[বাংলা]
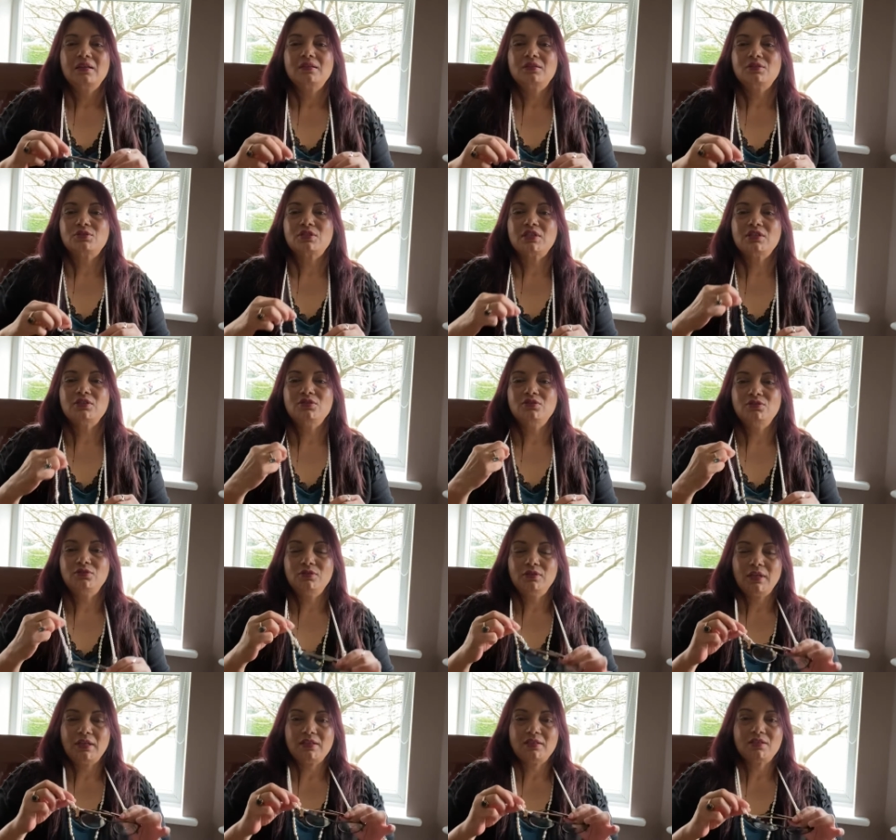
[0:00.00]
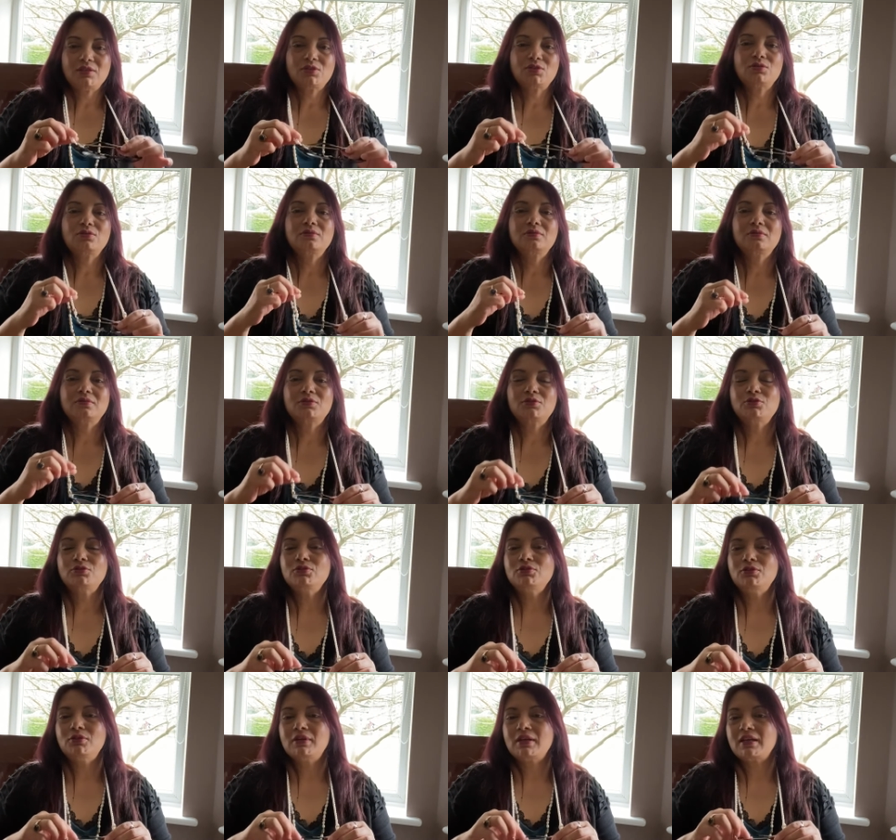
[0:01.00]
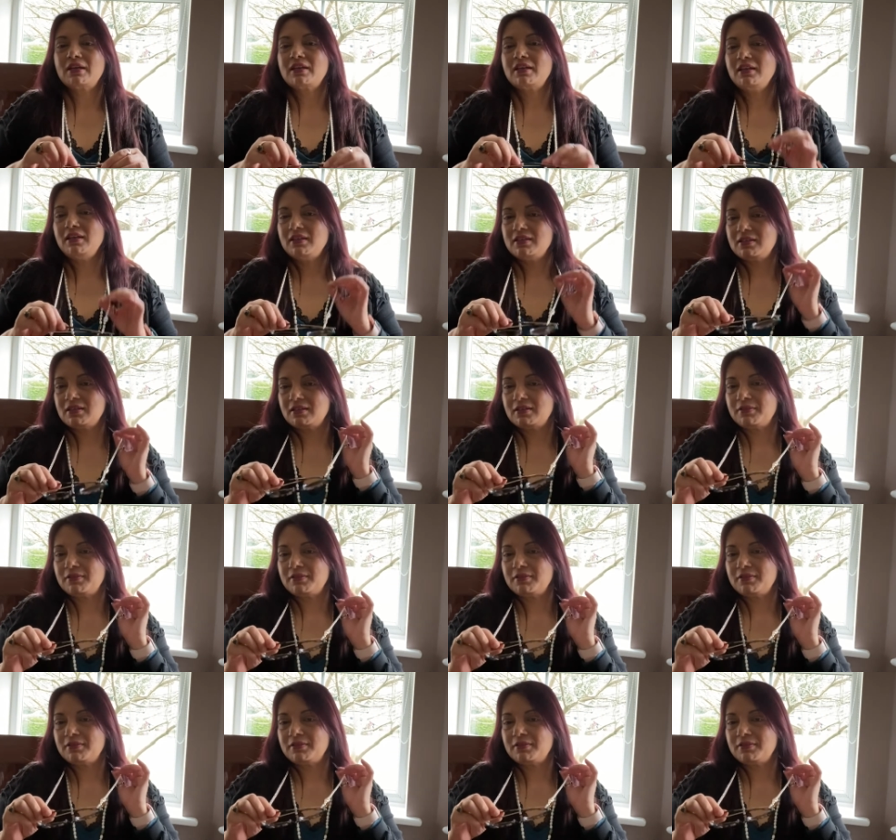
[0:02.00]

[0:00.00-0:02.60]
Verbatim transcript: তো সেই জন্য একটা সুন্দর আর কি এটা